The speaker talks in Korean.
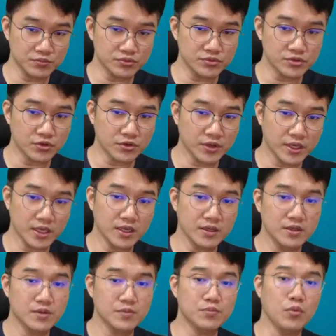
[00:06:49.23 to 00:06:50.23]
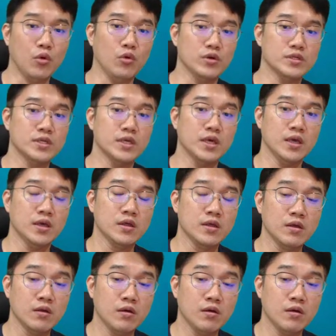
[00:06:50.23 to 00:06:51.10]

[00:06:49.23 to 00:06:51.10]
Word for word: 부서에 뭐 이렇게